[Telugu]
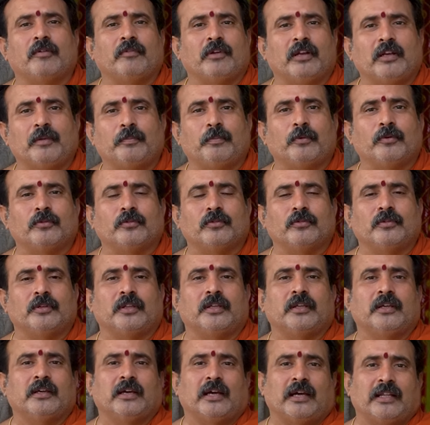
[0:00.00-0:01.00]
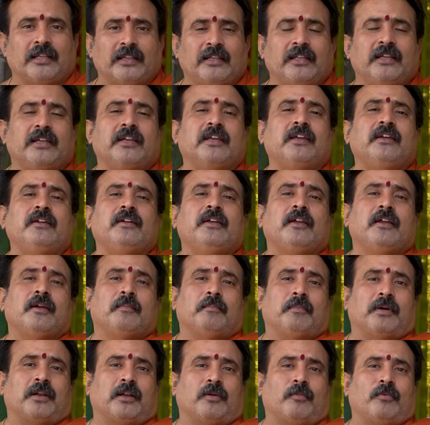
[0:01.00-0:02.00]
కూడా వెళ్ళిపోతుంది అందుకే
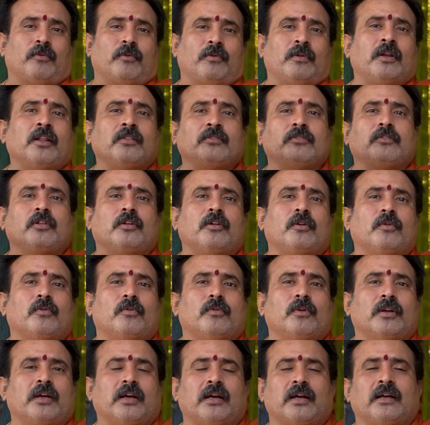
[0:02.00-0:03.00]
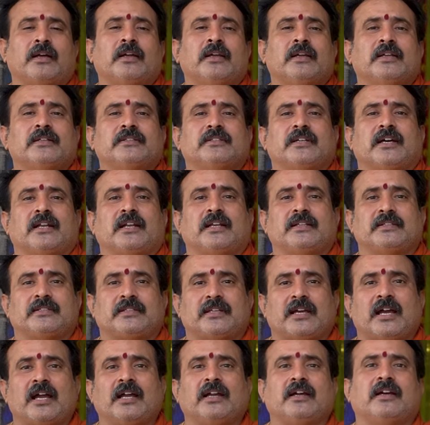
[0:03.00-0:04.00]
మనం ఉన్నంతలో కూడా చాలా
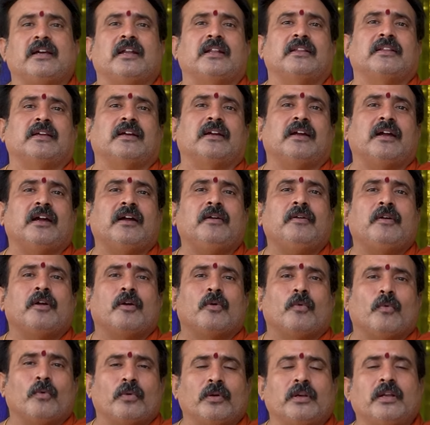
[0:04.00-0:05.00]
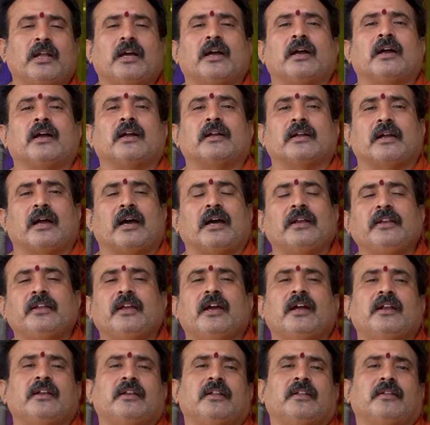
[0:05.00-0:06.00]
జాగ్రత్తగా ఉన్న
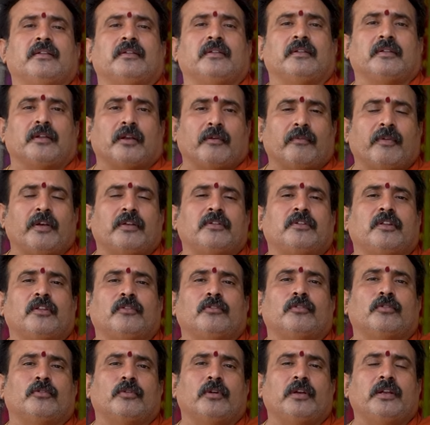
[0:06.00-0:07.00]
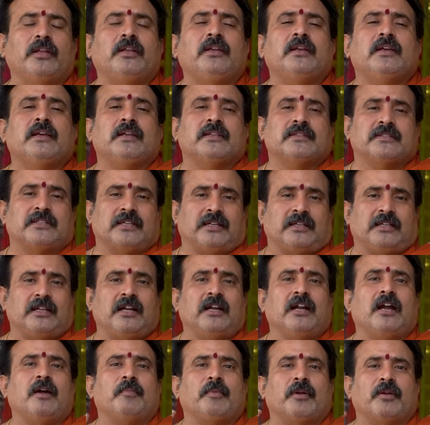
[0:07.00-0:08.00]
కార్యాన్ని నిర్వర్తించుకొని
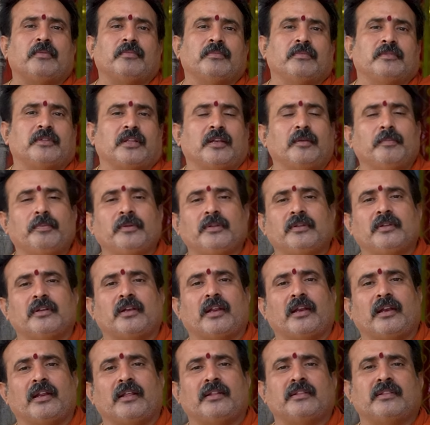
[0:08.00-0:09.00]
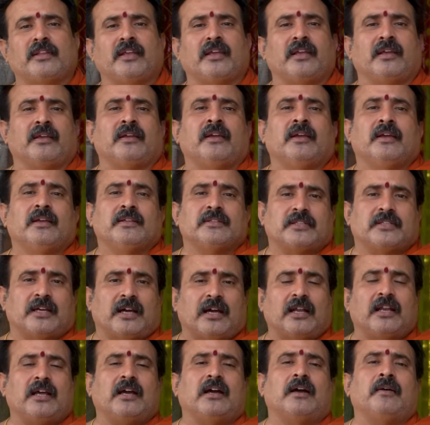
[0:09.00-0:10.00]
చక్కగా మనం జనిపించినట్లయితే
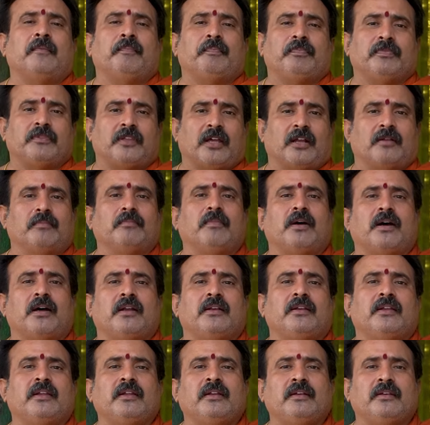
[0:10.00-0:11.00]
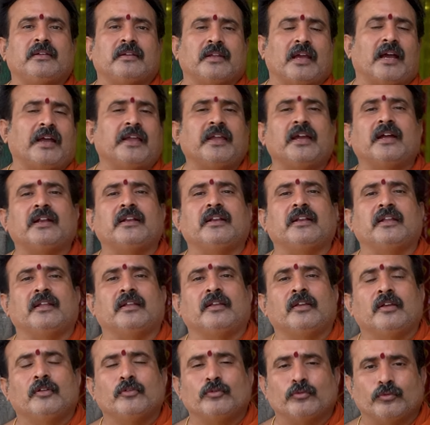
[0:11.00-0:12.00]
చాలా ధర్మాన్ని న్యాయాన్ని
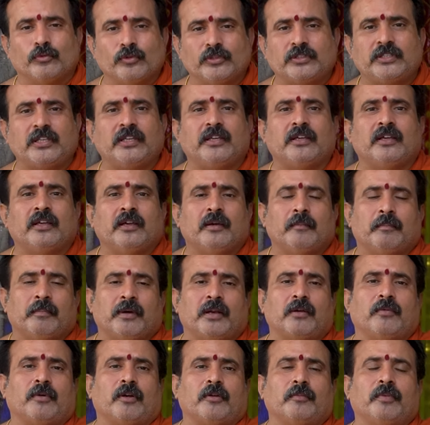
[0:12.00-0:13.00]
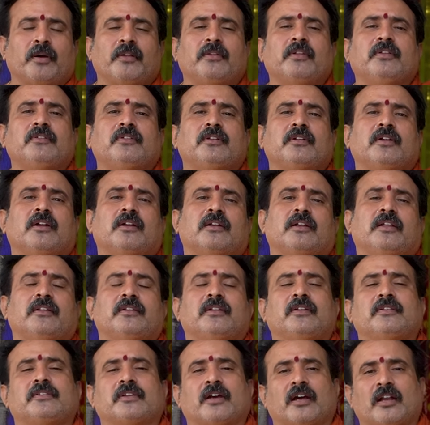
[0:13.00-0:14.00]
చూసి మనం
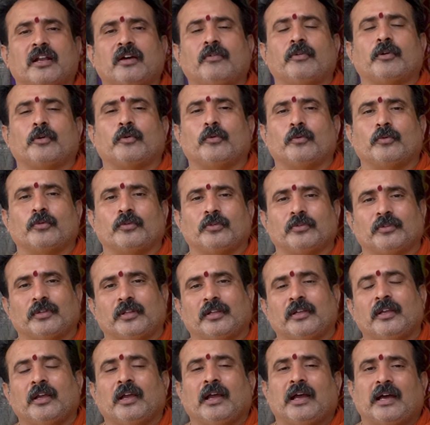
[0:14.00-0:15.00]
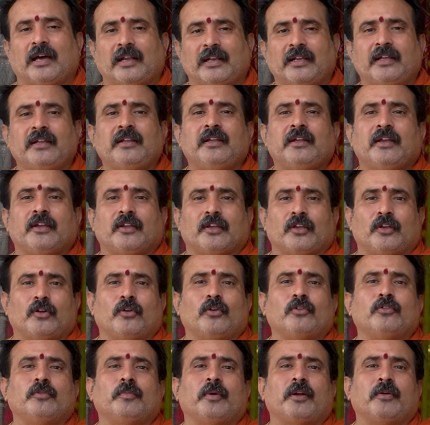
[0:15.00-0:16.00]
అనుభవించినట్లయితే చాలా వరకు ఉంటుంది అరే
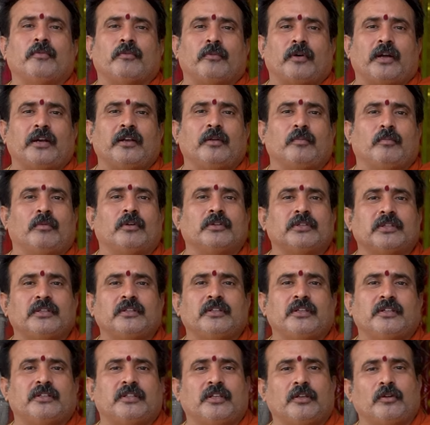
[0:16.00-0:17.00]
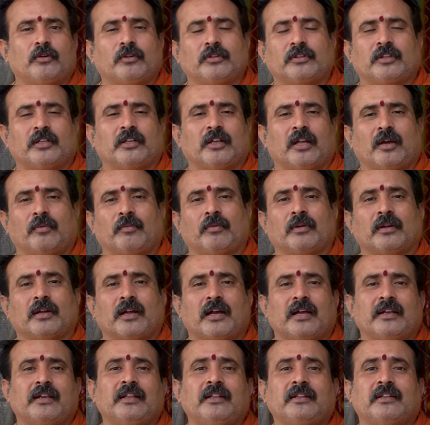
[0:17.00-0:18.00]
ఈరోజు మనం వాడిని మోసం చేసి ఈరోజు తిన్నాం
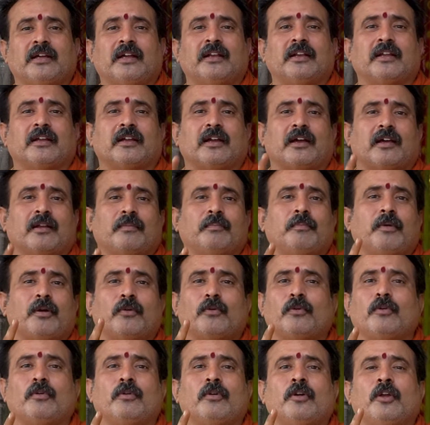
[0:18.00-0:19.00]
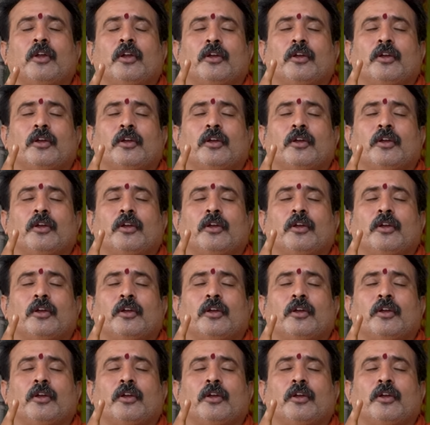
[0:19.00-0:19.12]
కానీ దాని కర్మకు